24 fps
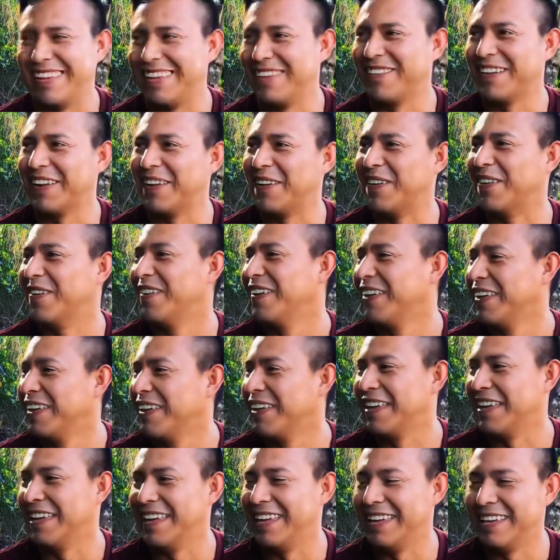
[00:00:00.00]
y bueno,
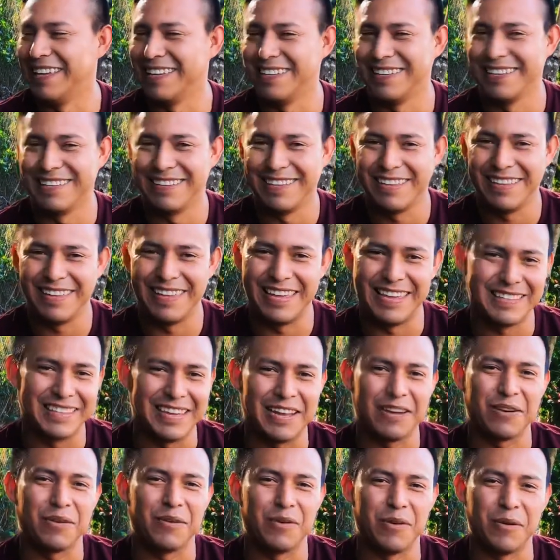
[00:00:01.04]
este
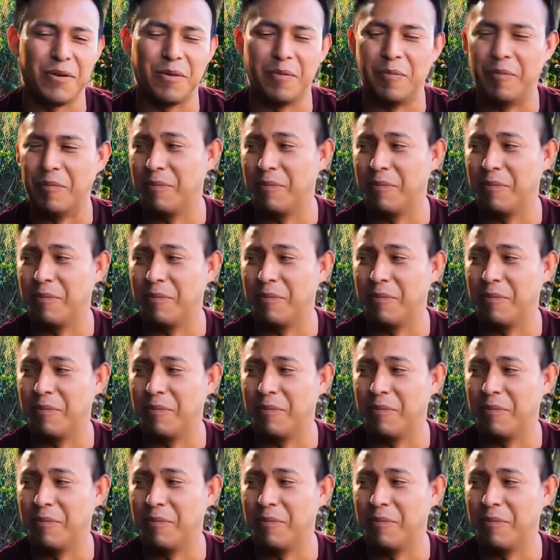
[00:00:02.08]
algo